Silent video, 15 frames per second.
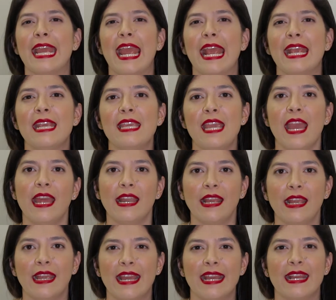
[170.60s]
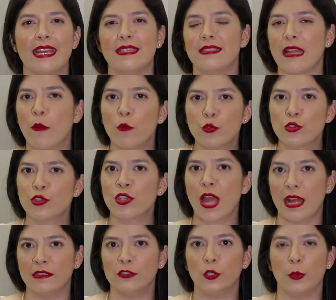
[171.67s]
qué quiere, qué está
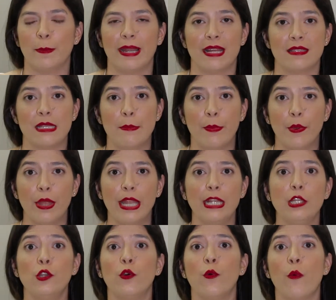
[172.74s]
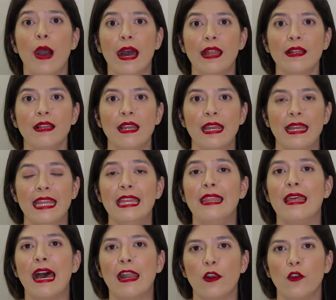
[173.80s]
buscando para así poder innovar y
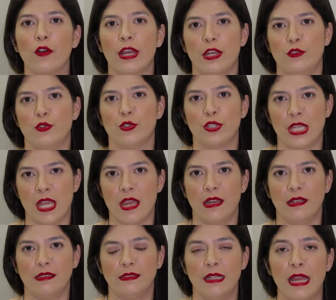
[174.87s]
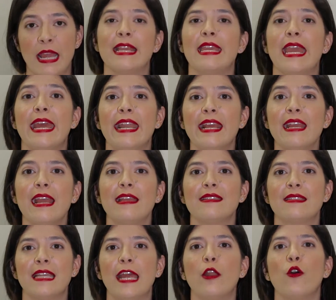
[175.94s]
dar lo que ellos quieren. Quiere
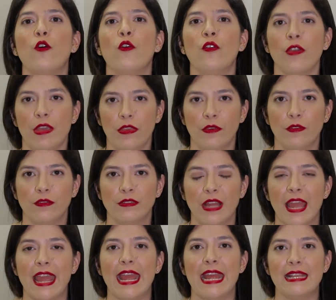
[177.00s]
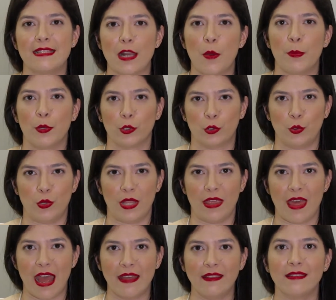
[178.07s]
ser oído. Es la
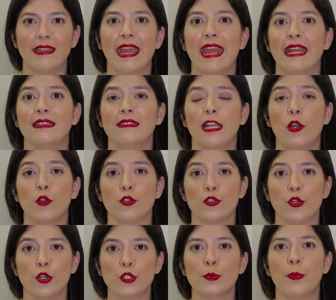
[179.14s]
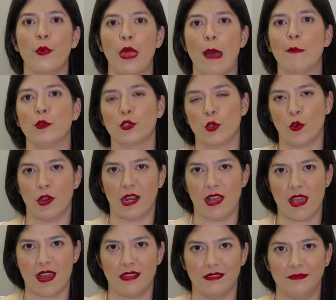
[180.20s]
oportunidad de que entre los dos podamos
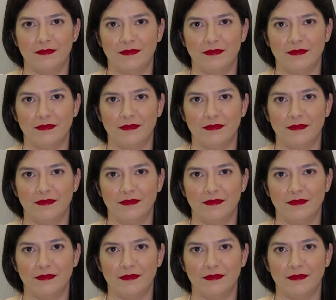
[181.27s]
co-crear.